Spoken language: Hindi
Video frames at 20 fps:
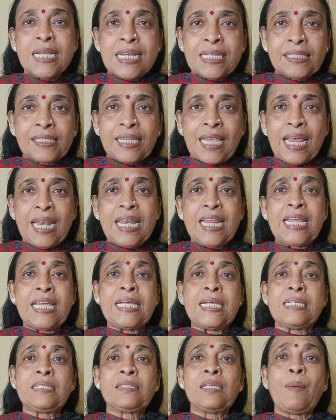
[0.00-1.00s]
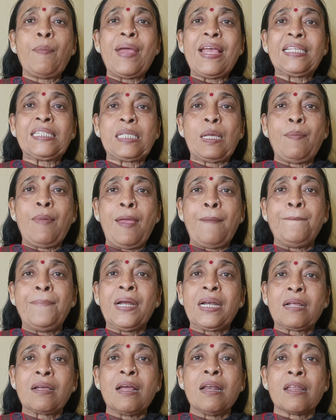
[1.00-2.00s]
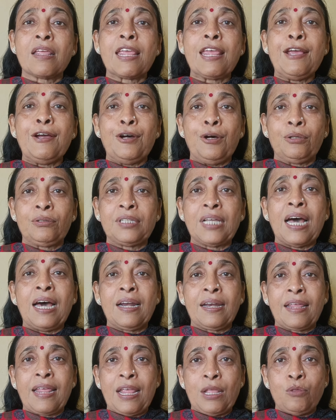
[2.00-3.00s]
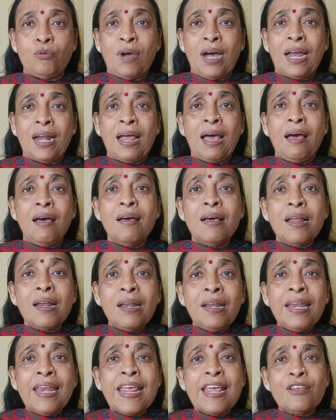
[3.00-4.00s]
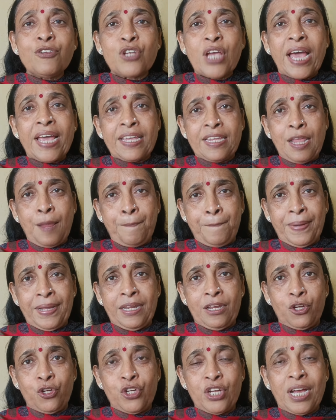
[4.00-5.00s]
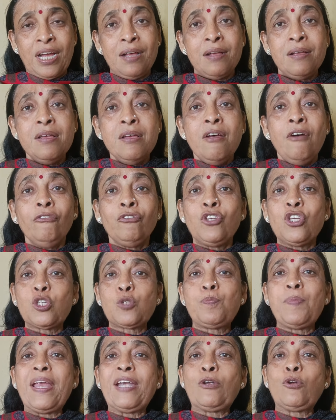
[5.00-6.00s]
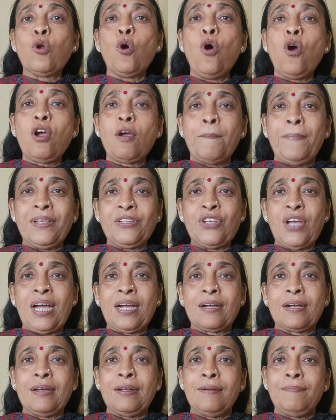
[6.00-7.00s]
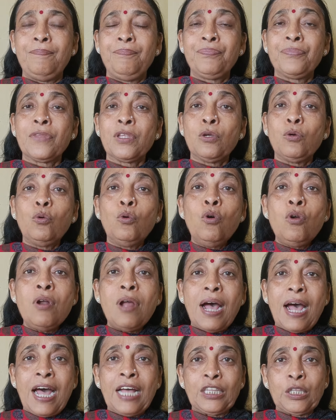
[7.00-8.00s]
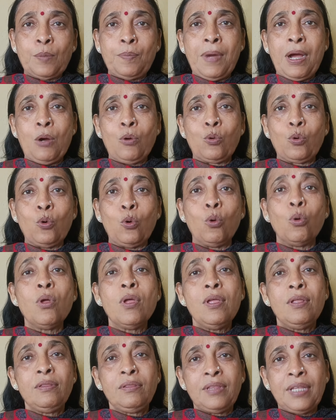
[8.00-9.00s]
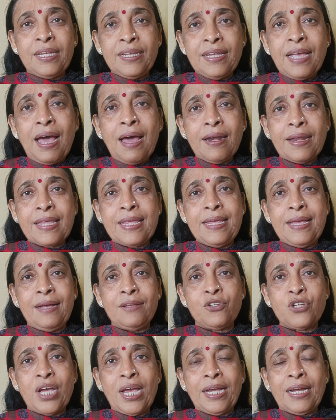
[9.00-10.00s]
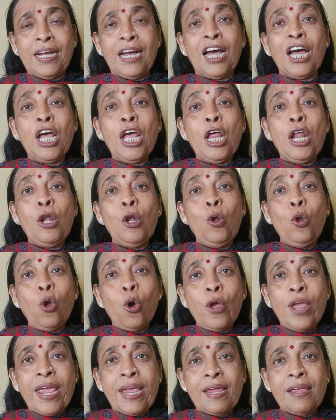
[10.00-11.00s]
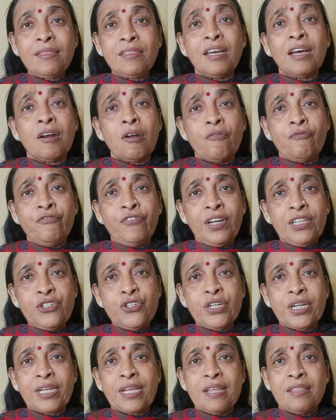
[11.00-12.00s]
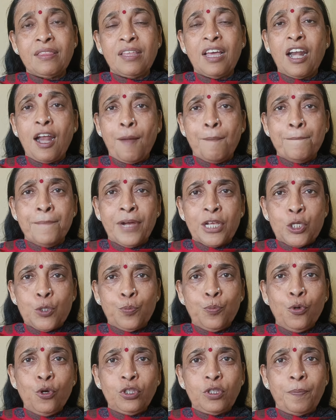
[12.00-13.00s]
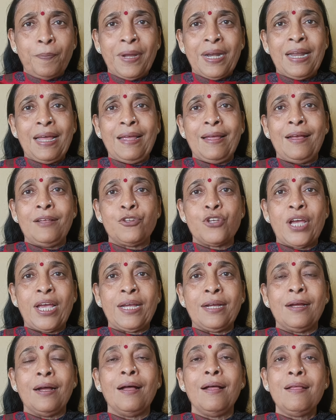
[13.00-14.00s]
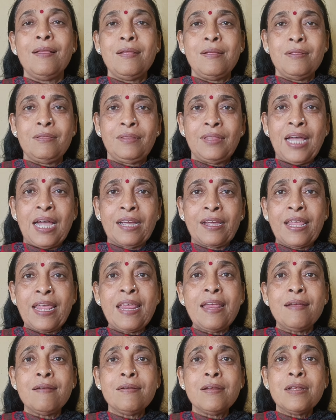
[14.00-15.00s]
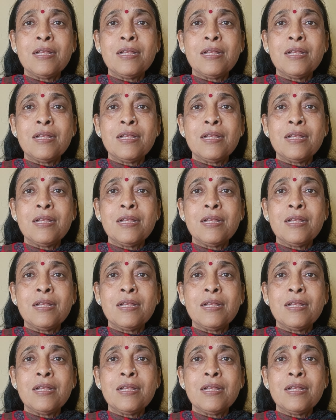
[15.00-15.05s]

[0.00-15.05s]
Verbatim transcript: इसके लिए समय समय पर कल के अवतार के द्वारा ली जाएगी परीक्षा जिसमें ठोक बजाकर उन आत्माओं को तैयार किया जाएगा लोहे की तरह वज्र की तरह मजबूत बनाया जाएगा ताकि